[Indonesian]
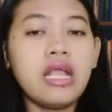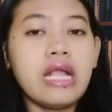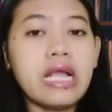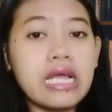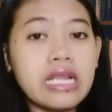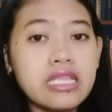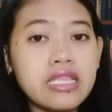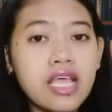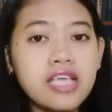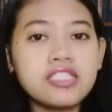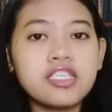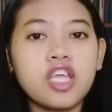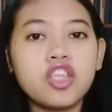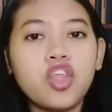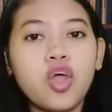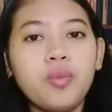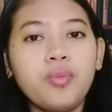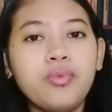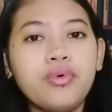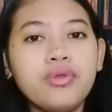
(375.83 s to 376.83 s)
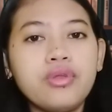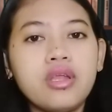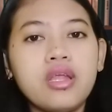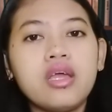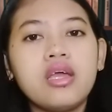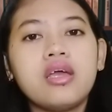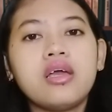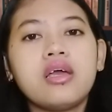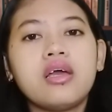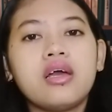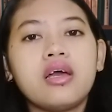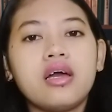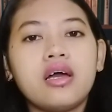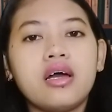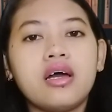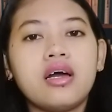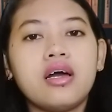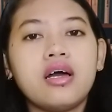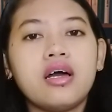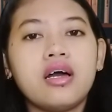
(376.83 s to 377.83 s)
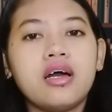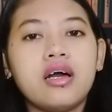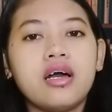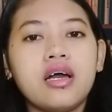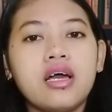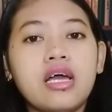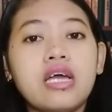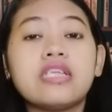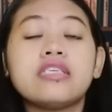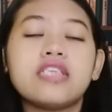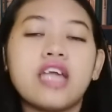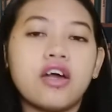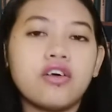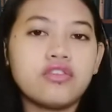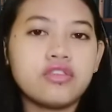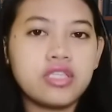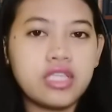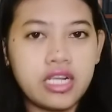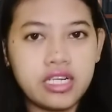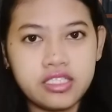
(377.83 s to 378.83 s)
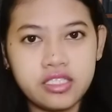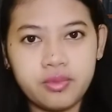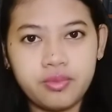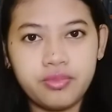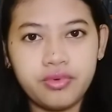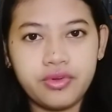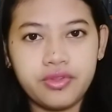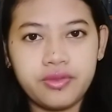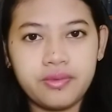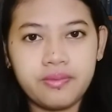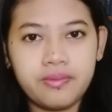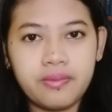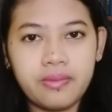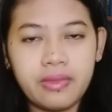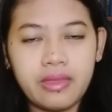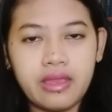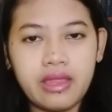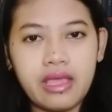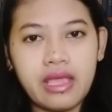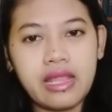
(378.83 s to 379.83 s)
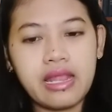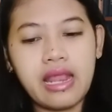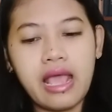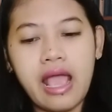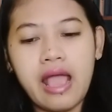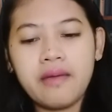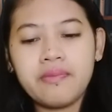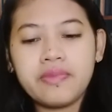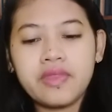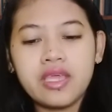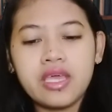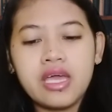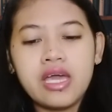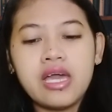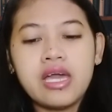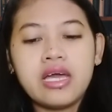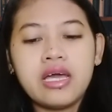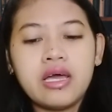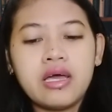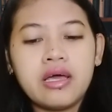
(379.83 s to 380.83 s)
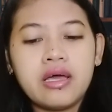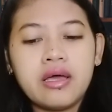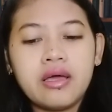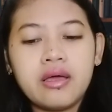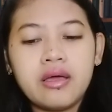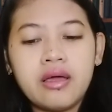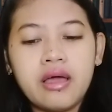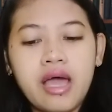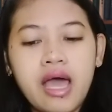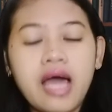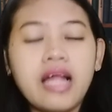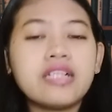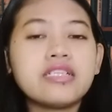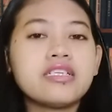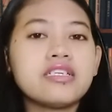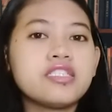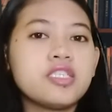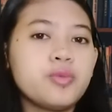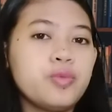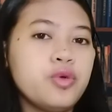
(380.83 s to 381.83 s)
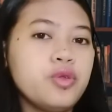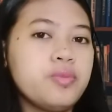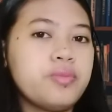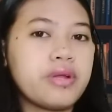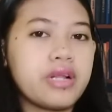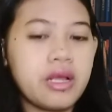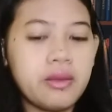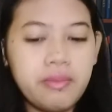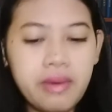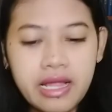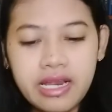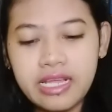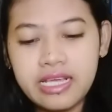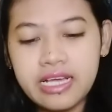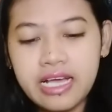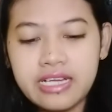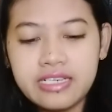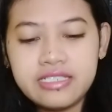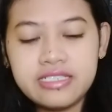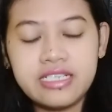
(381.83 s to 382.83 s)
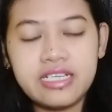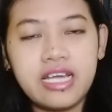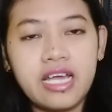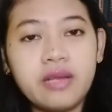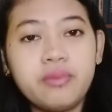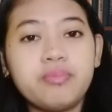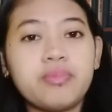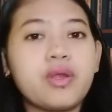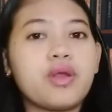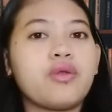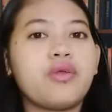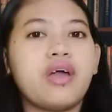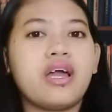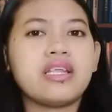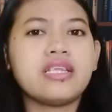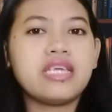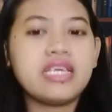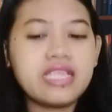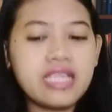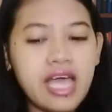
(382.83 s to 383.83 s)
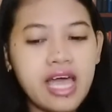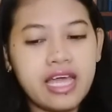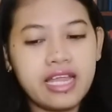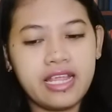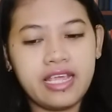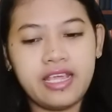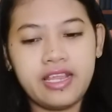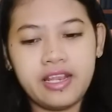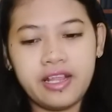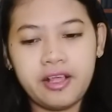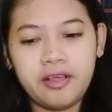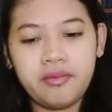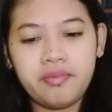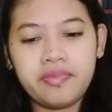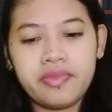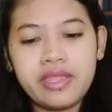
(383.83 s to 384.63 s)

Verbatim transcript: kertas ataupun uh, daun tersebut. Nah, hal tersebut berkebalikan dengan perenungan kita hari ini.